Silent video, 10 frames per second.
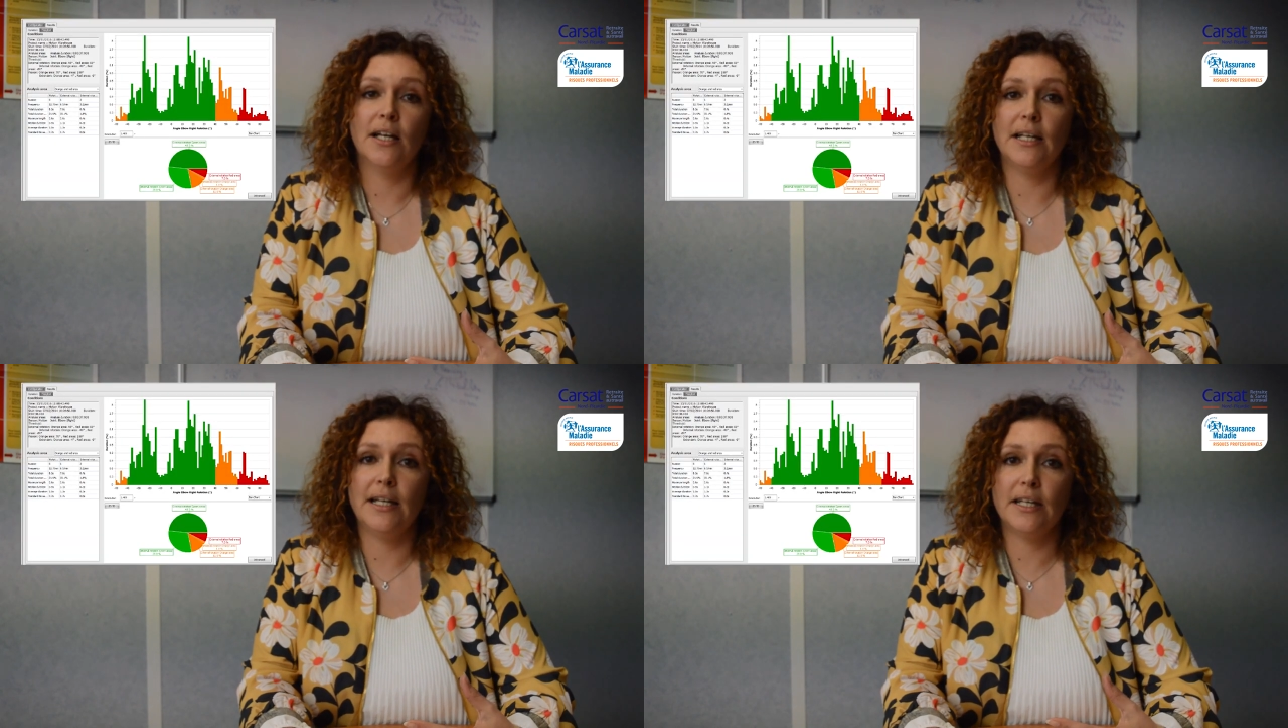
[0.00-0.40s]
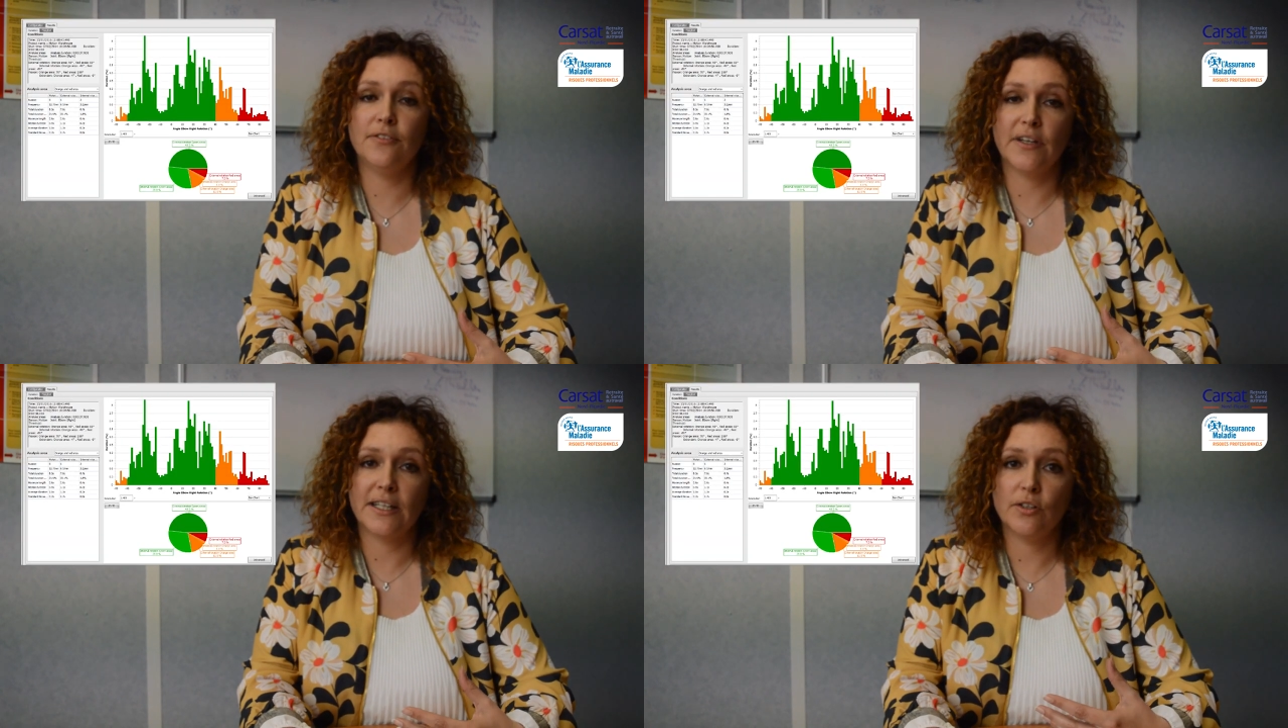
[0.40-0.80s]
les
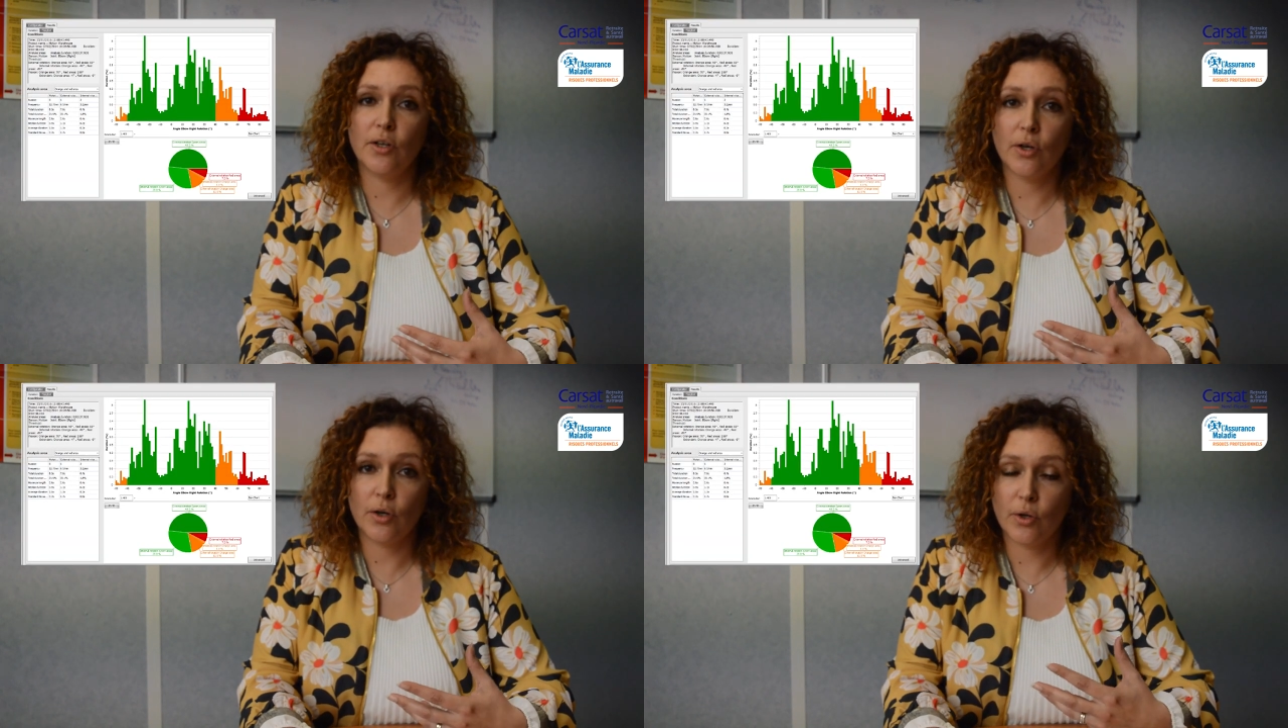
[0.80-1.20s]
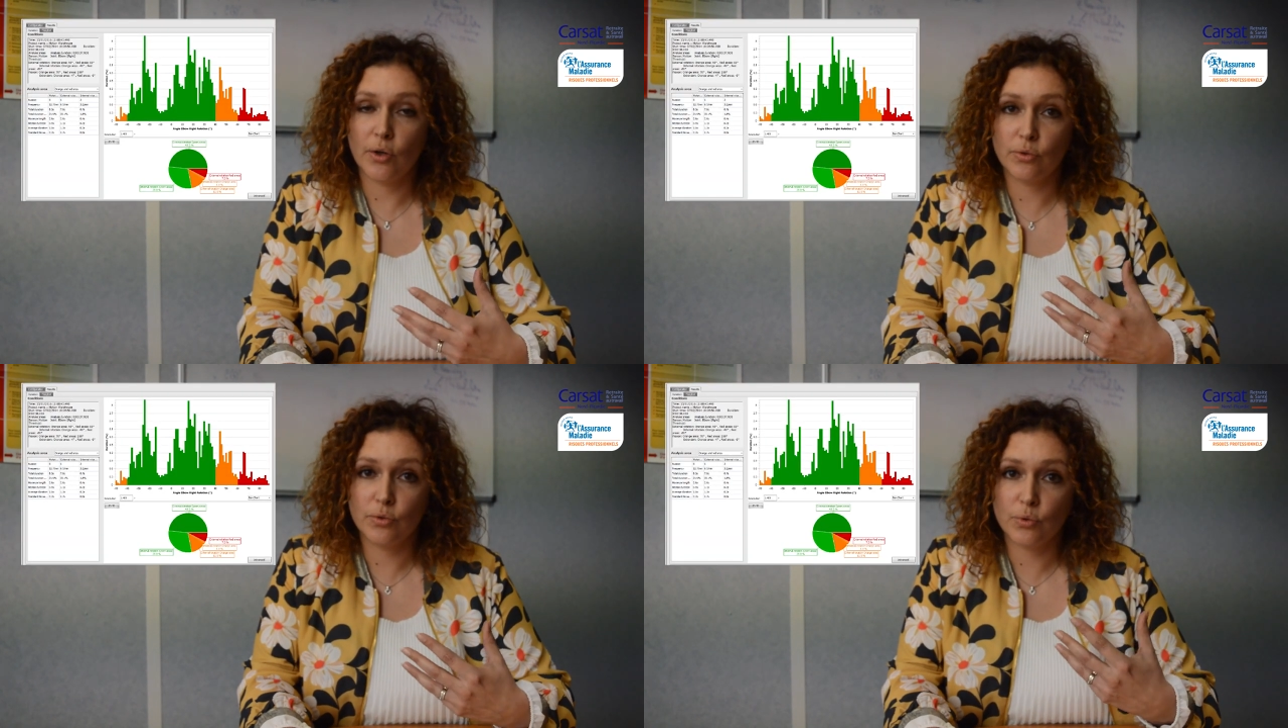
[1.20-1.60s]
facteurs
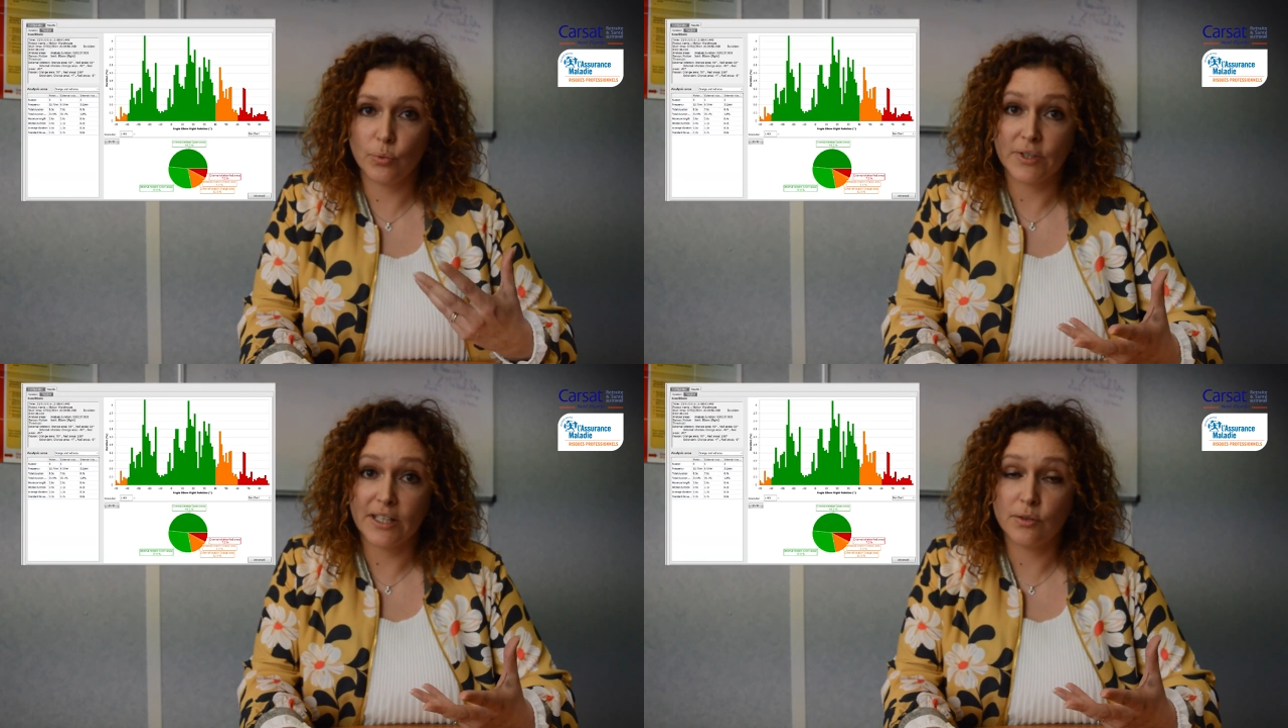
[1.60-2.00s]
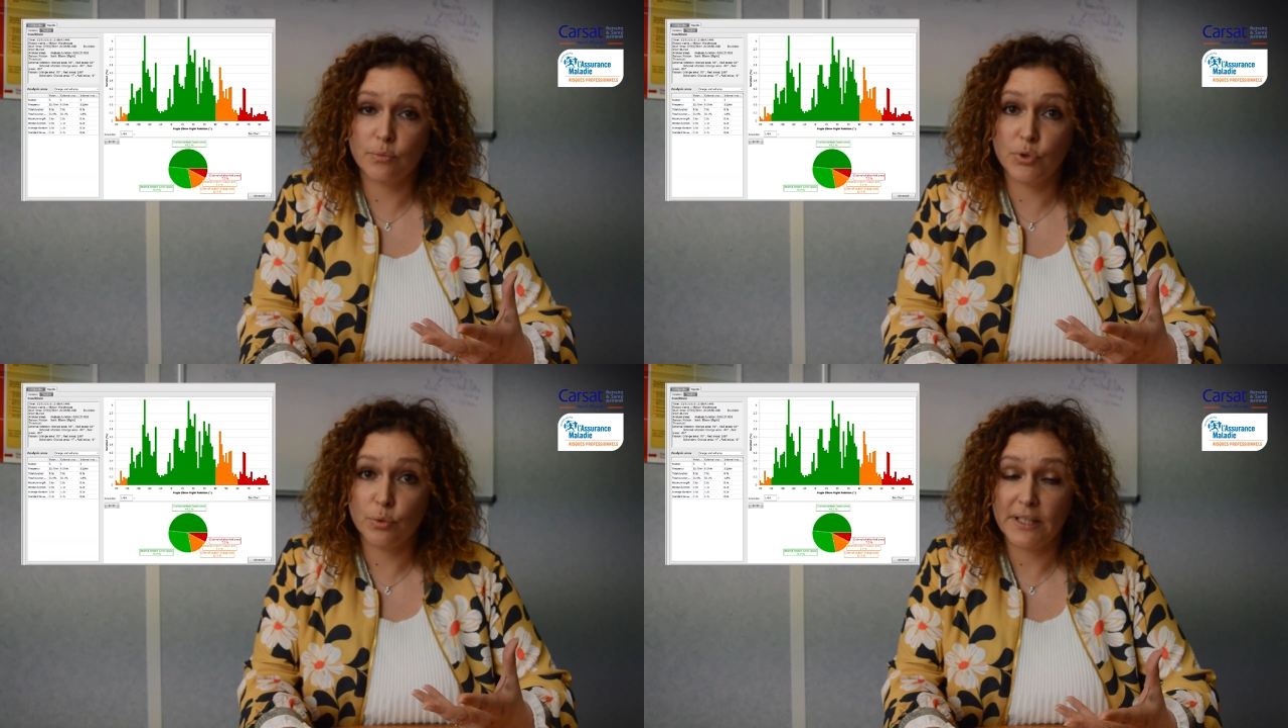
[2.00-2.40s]
euh, de contraintes
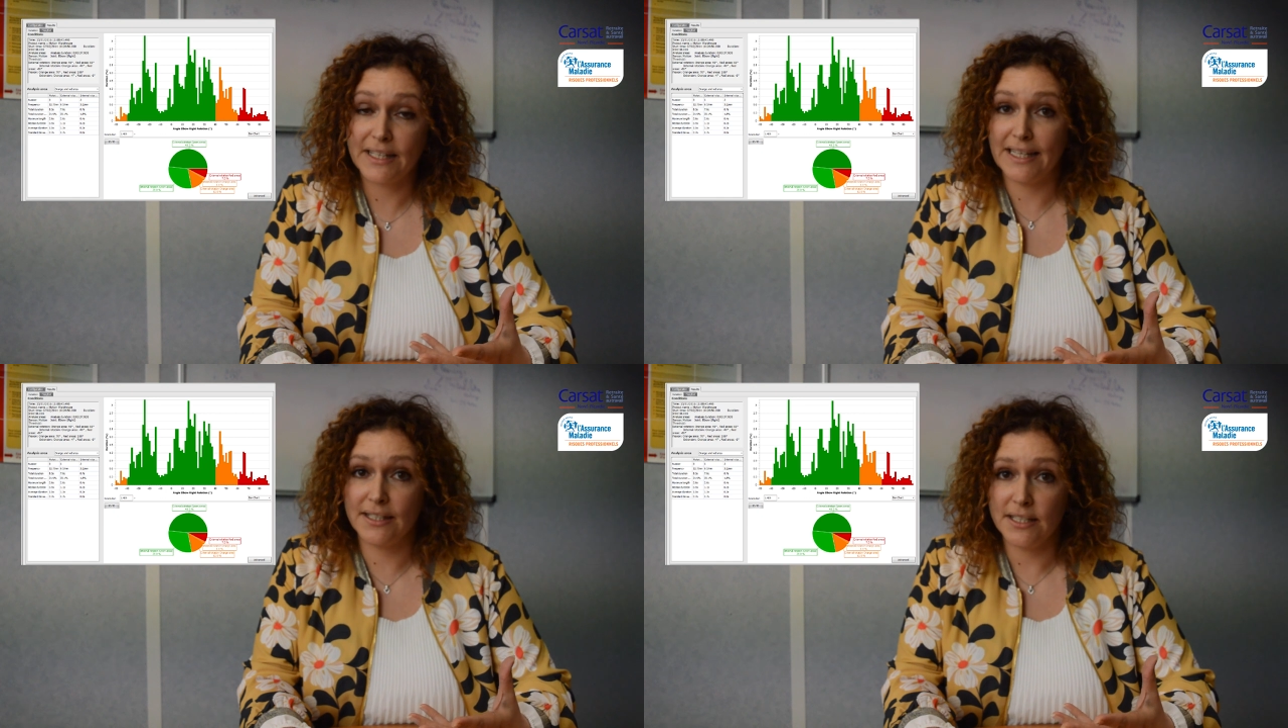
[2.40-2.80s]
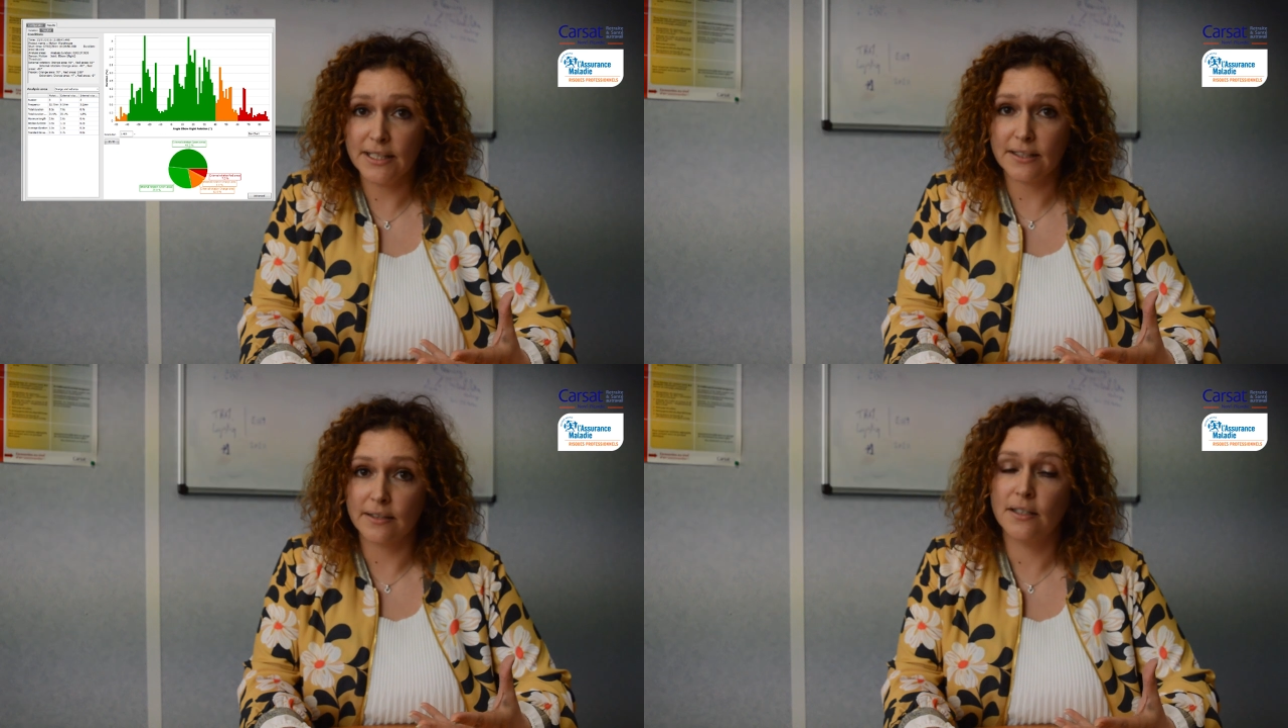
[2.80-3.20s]

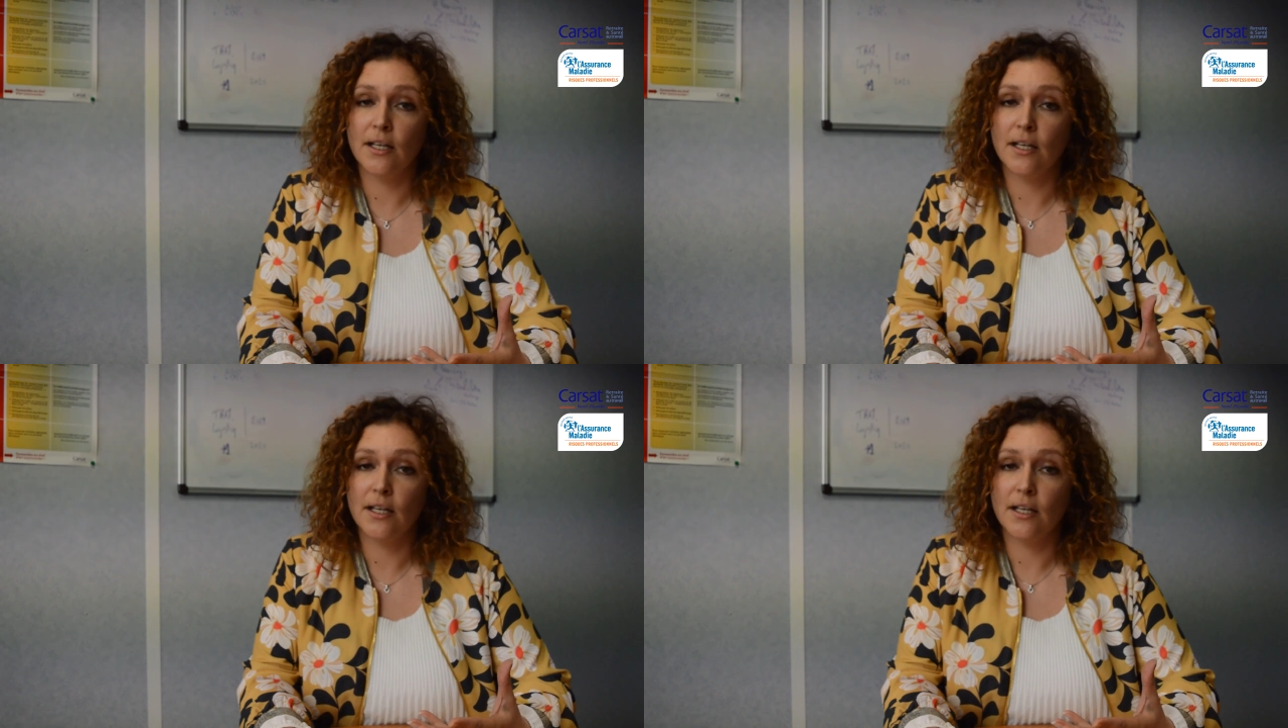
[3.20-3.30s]
biomécaniques